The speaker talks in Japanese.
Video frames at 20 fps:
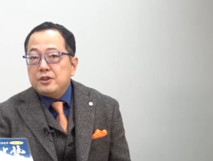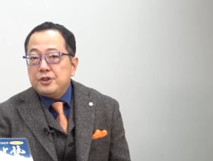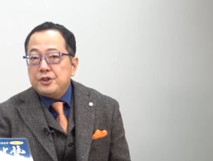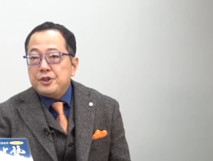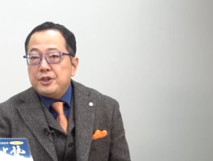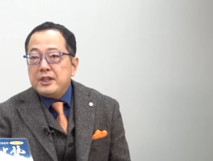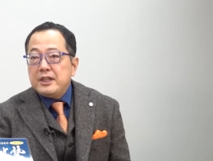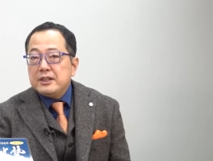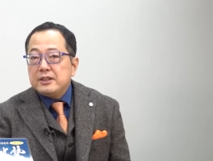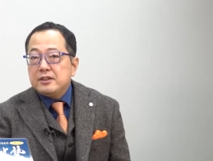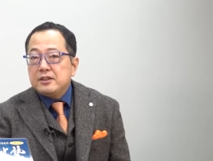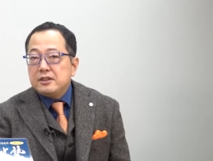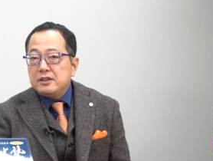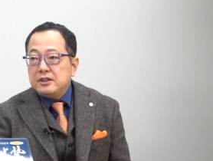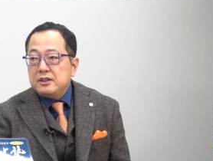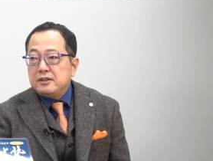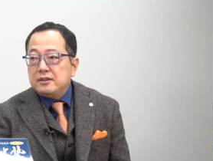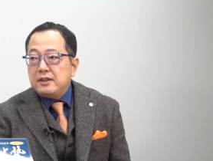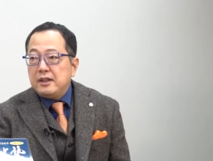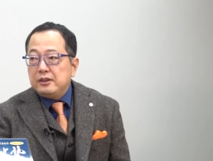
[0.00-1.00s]

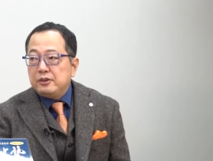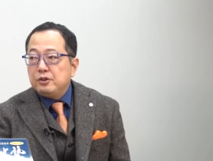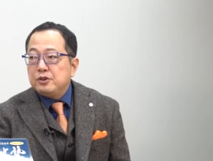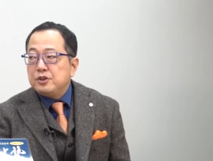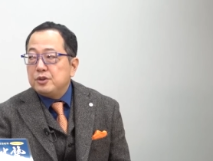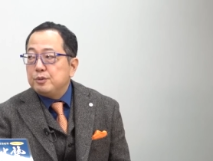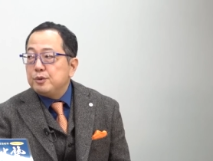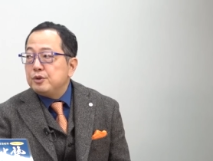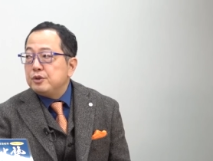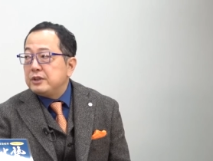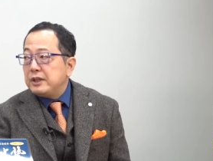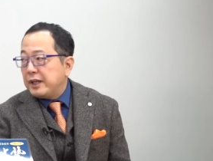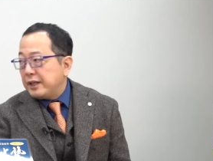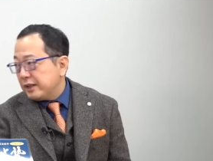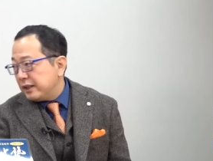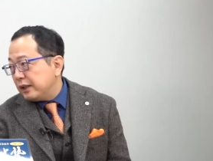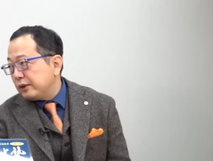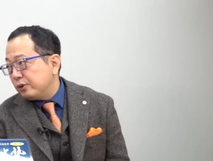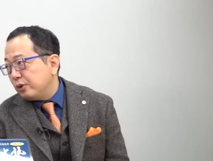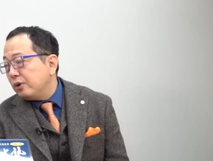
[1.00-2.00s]
ジュリアス・シーザーと自分だ
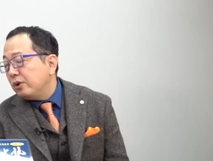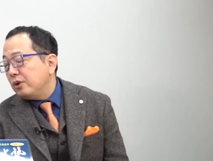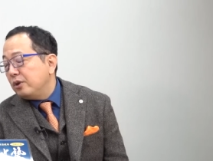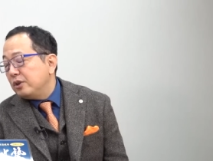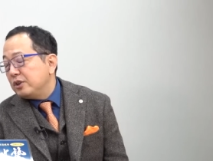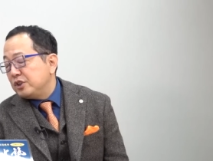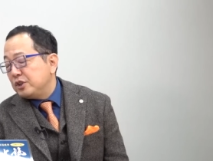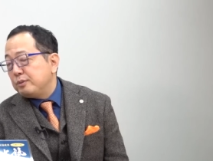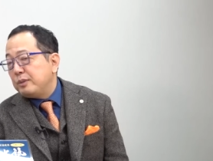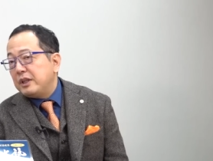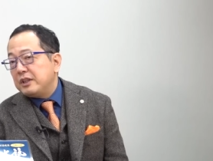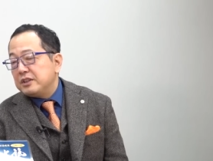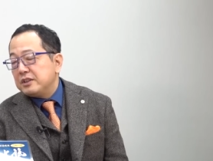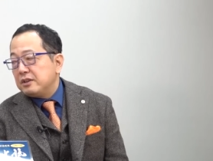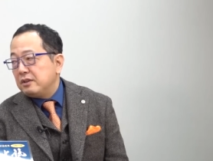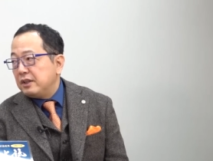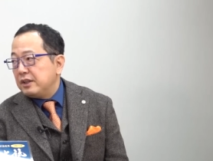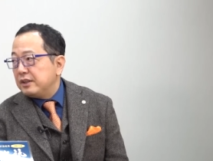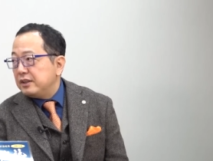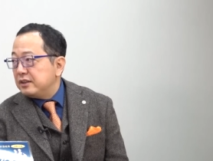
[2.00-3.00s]
けだと自慢し
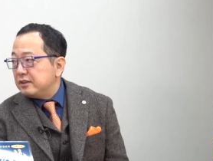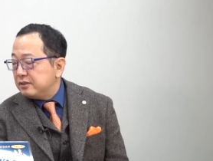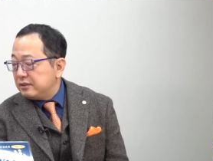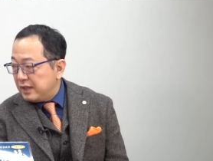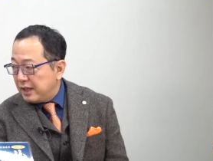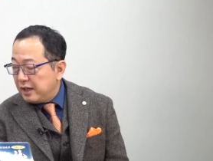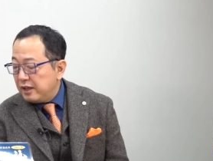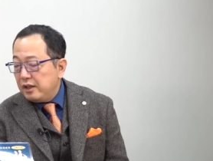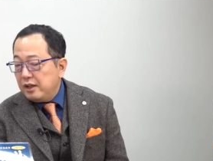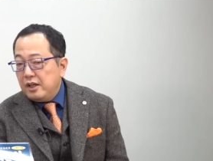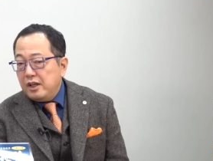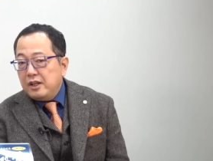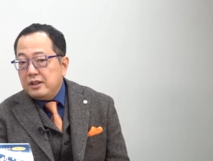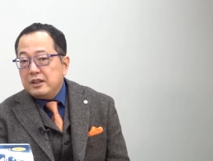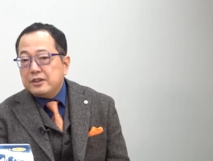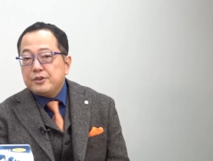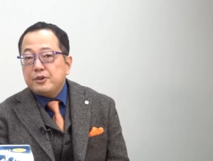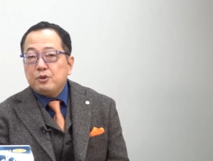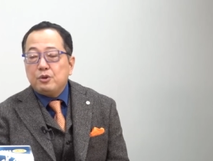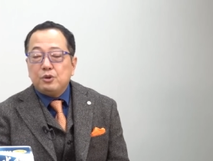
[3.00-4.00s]
たわけですね。はいうん、
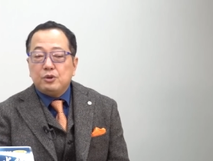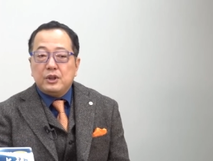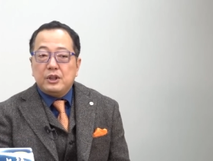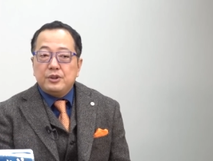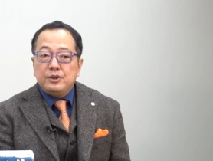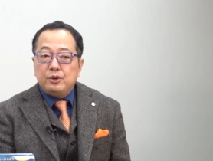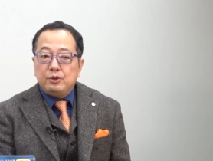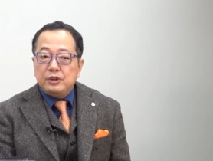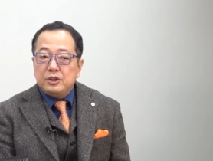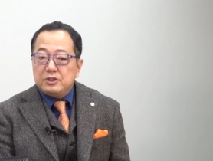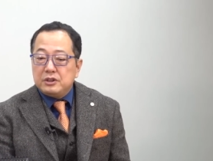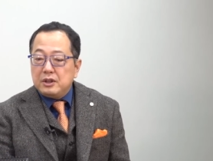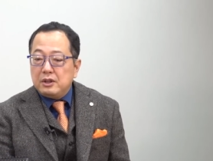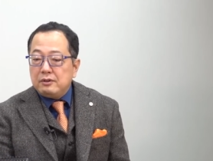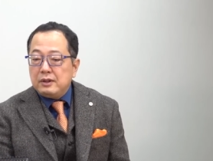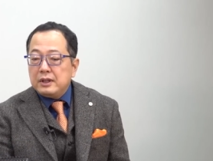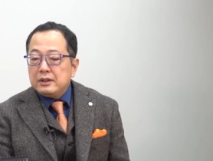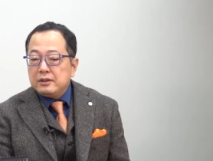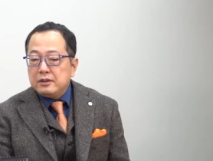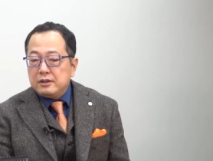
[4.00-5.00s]
でそのことが日本に伝わっ